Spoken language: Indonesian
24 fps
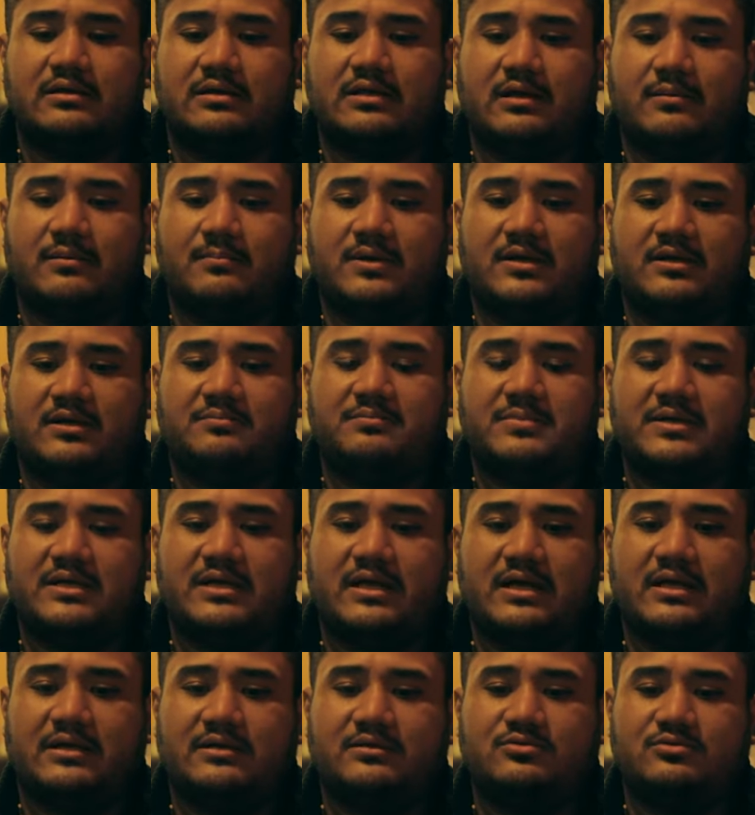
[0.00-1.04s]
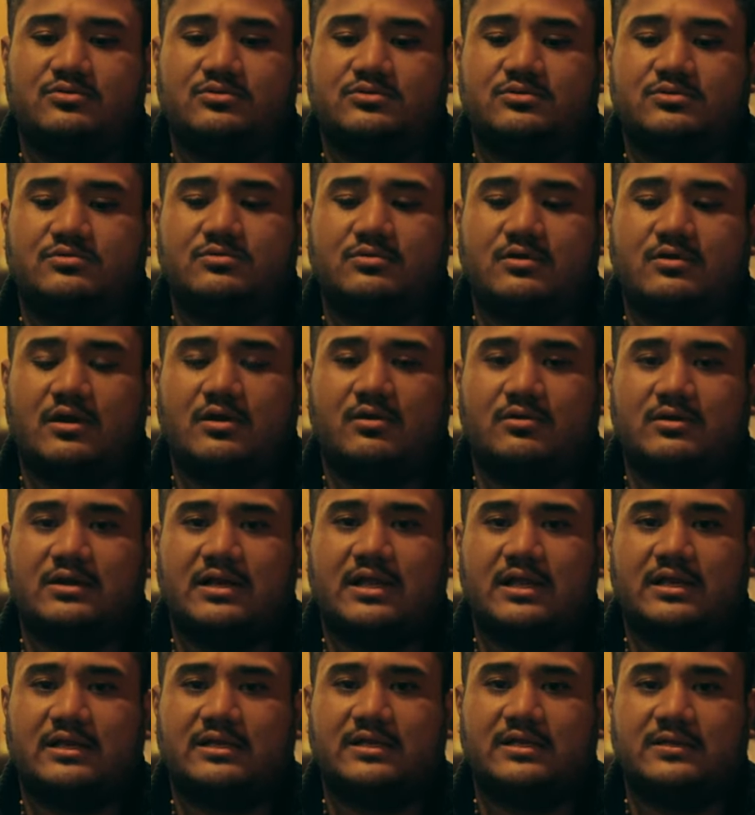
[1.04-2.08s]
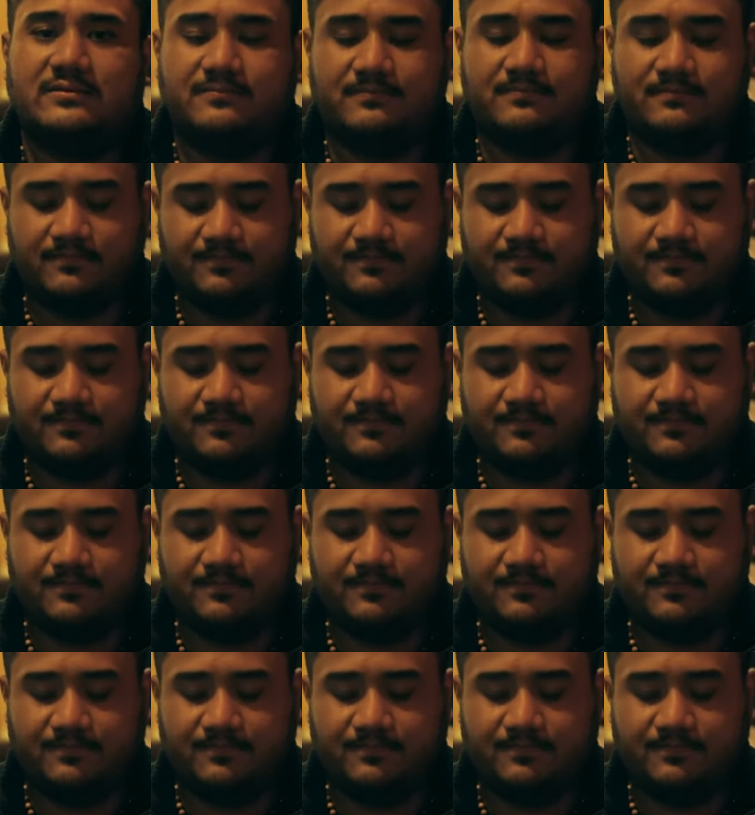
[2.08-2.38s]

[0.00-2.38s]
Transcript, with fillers: yang berlebihan justru kalau dari